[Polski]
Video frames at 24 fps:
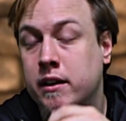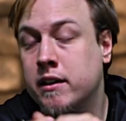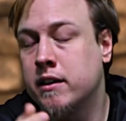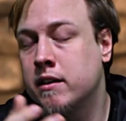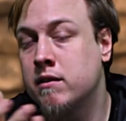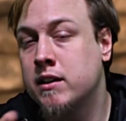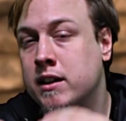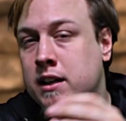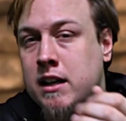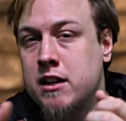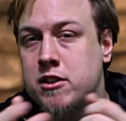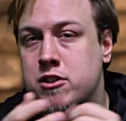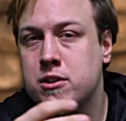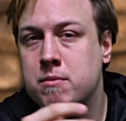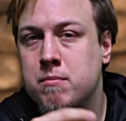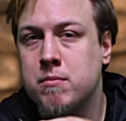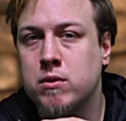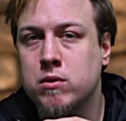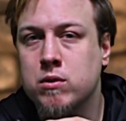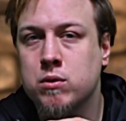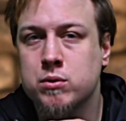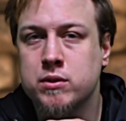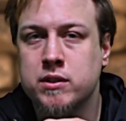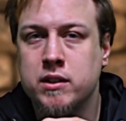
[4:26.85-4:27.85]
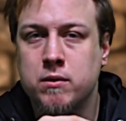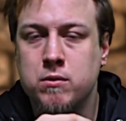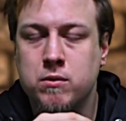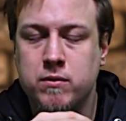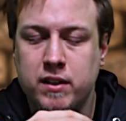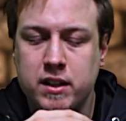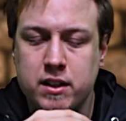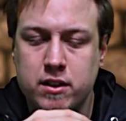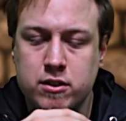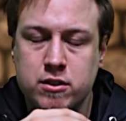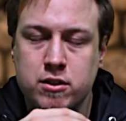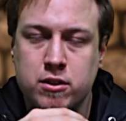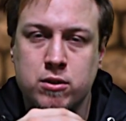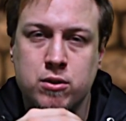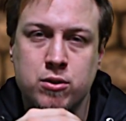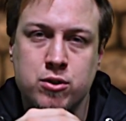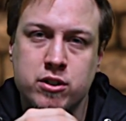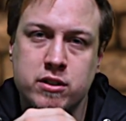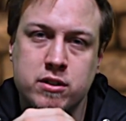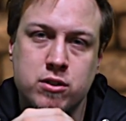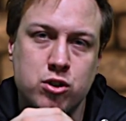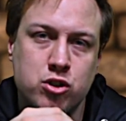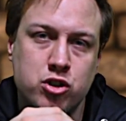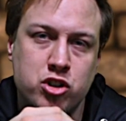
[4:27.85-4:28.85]
Gracze mogą zauważyć to,
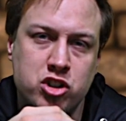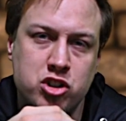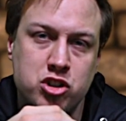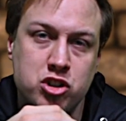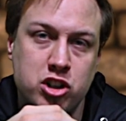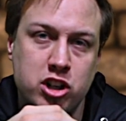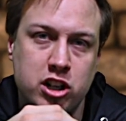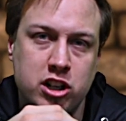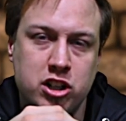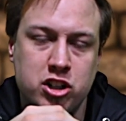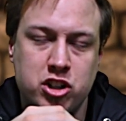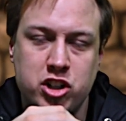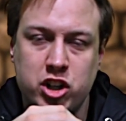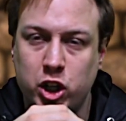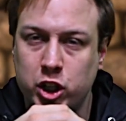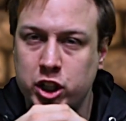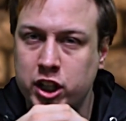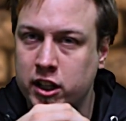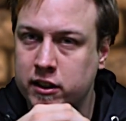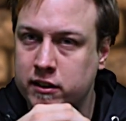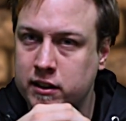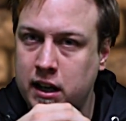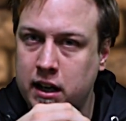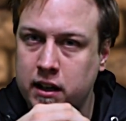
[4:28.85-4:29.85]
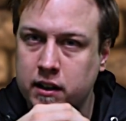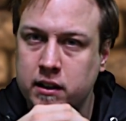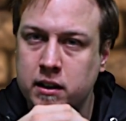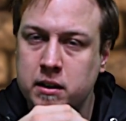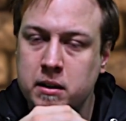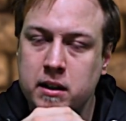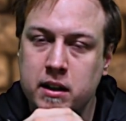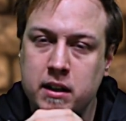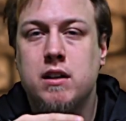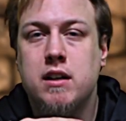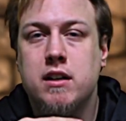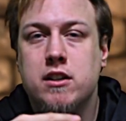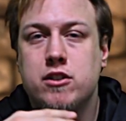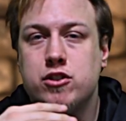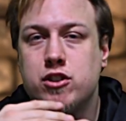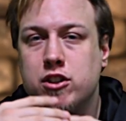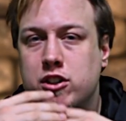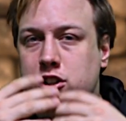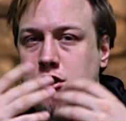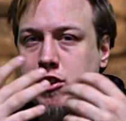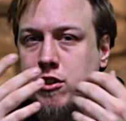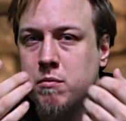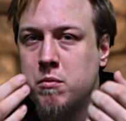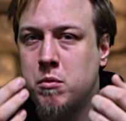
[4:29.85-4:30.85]
że coś dzieje się nie tak
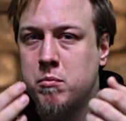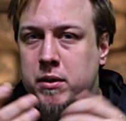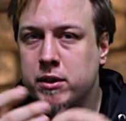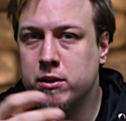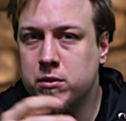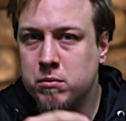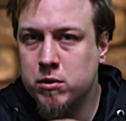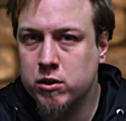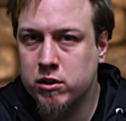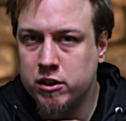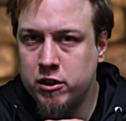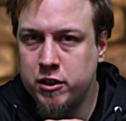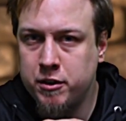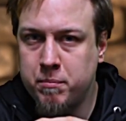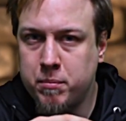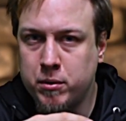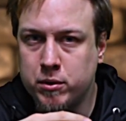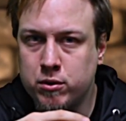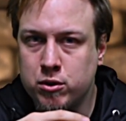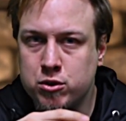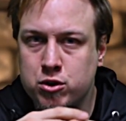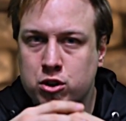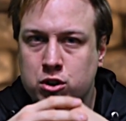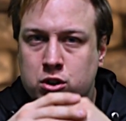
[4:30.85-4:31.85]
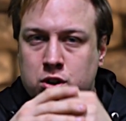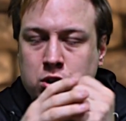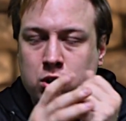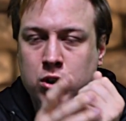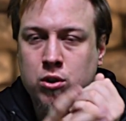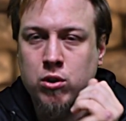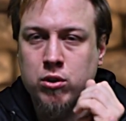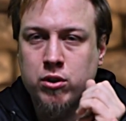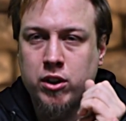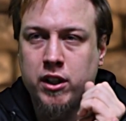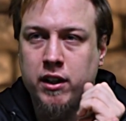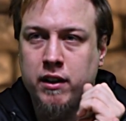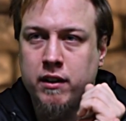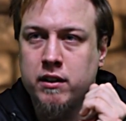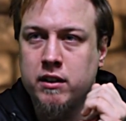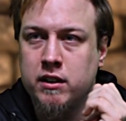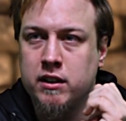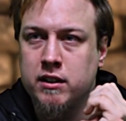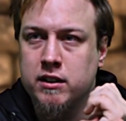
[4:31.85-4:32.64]
dzięki czemu będą mogli podjąć kroki,